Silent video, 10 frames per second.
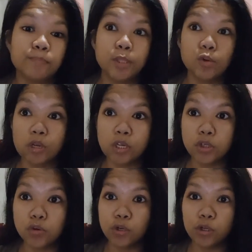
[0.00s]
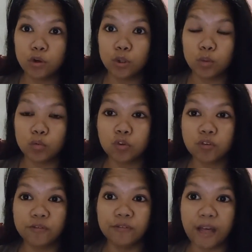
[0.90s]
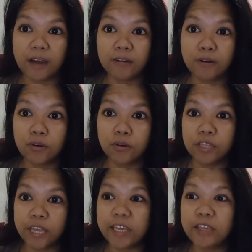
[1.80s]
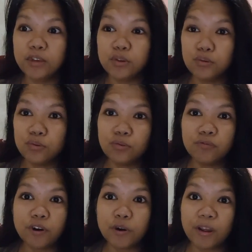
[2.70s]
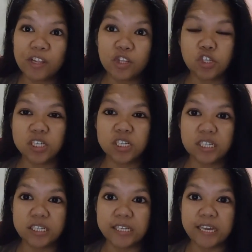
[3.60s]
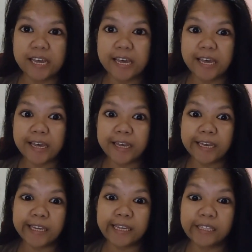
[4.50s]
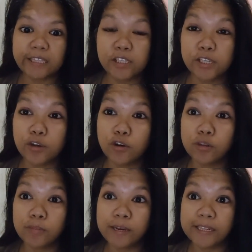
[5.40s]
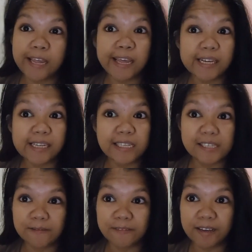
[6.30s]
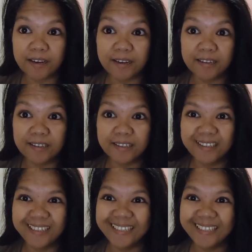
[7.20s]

dito ko na siguro i-close yung vlog ko. Thank you for watching and see you on my next vlog.